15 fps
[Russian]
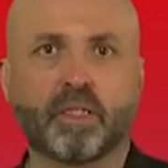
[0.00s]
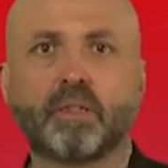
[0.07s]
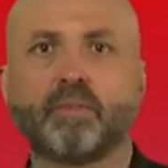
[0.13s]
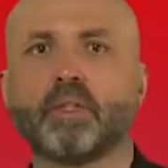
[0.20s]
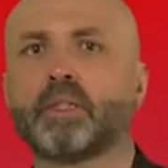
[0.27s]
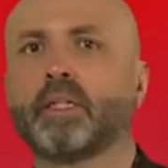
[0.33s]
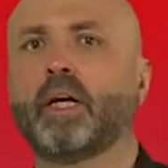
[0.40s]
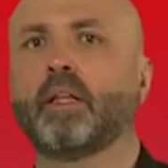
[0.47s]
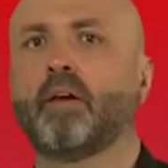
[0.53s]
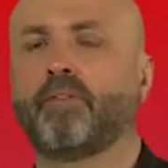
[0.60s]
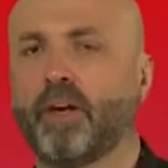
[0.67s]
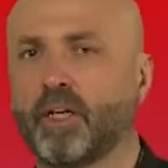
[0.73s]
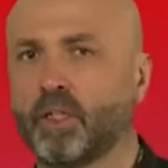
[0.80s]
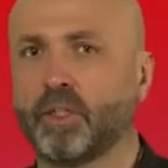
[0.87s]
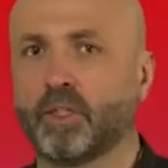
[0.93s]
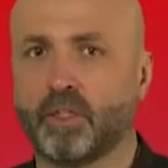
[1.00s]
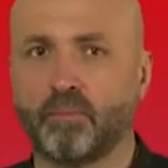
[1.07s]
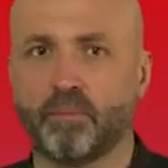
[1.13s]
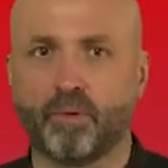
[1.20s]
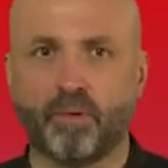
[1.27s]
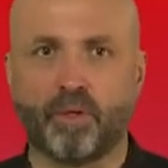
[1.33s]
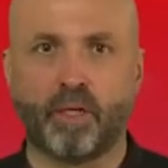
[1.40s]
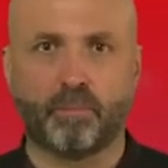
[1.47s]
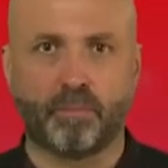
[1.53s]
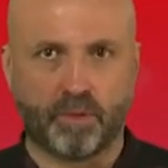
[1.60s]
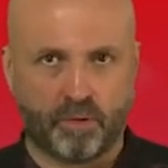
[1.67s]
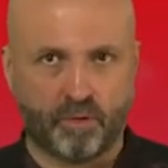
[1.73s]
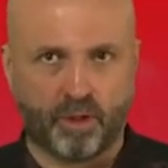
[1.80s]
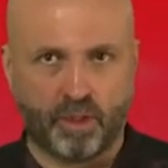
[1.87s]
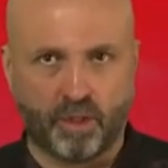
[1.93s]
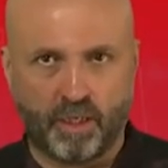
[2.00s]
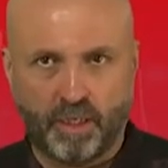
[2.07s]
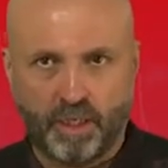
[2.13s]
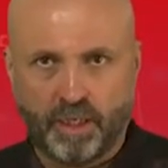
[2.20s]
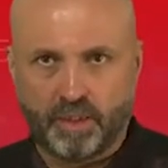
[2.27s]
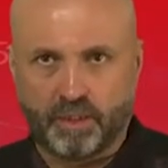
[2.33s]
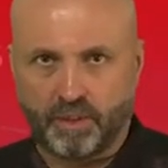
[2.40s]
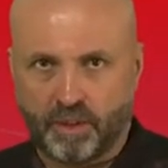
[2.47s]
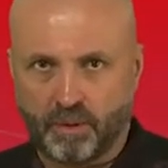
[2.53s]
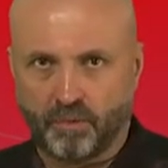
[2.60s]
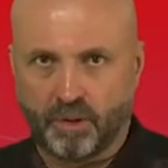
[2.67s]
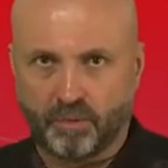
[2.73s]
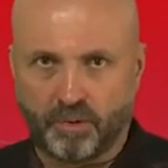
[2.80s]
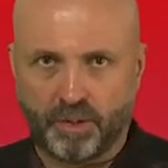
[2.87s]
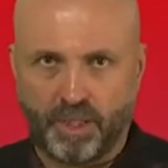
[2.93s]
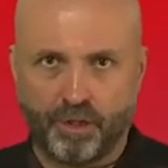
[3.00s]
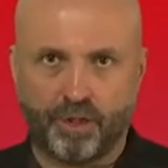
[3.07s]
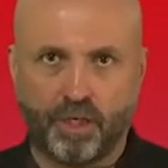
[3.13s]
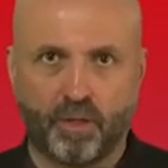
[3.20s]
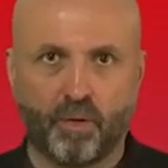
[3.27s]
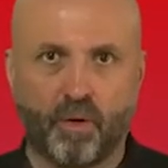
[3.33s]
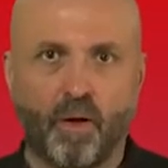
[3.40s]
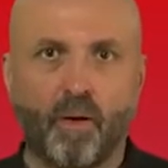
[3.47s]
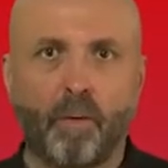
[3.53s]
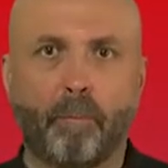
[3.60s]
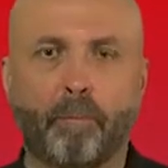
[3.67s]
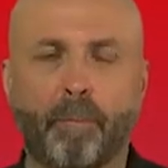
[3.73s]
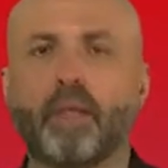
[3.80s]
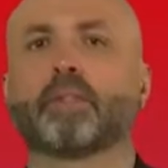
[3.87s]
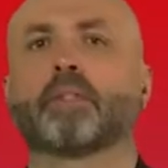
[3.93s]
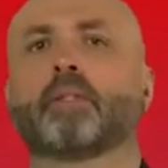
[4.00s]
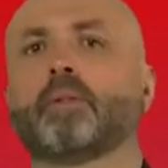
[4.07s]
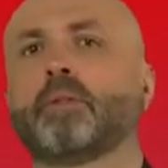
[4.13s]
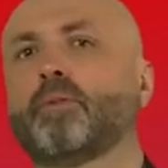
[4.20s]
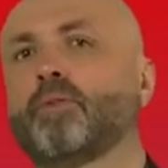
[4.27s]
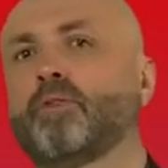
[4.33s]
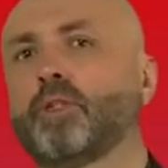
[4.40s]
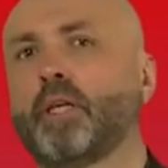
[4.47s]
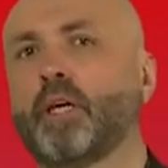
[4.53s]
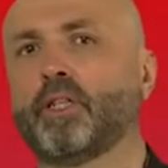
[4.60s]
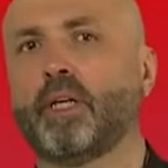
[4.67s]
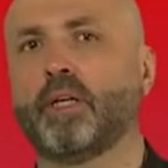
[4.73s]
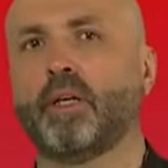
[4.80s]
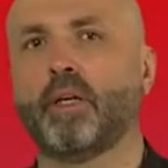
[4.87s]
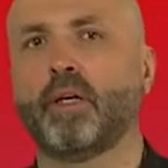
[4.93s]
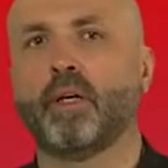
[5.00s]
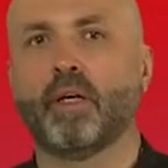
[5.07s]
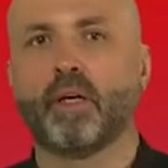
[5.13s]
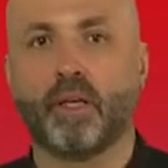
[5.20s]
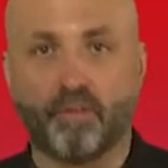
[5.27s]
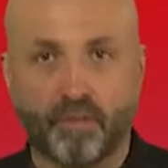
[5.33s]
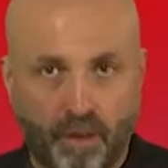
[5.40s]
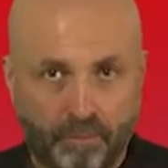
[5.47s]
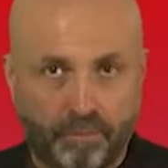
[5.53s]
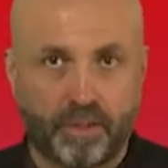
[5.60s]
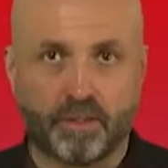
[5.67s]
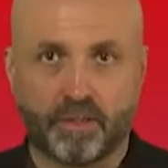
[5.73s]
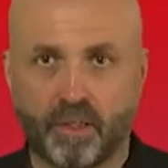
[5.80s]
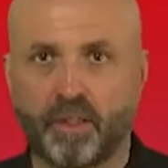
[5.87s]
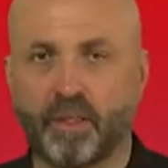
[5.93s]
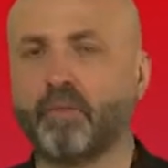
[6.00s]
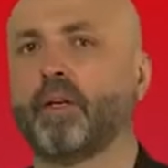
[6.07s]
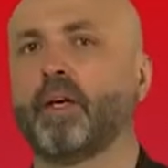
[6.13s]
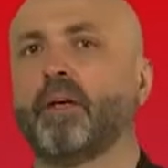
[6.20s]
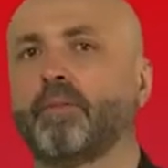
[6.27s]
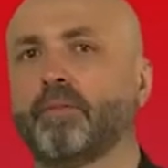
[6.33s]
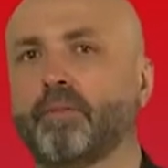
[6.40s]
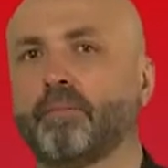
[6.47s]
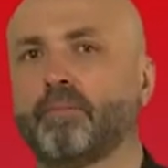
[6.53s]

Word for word: развязало фашистам руки и послужило стимулом к началу массового уничтожения европейских евреев.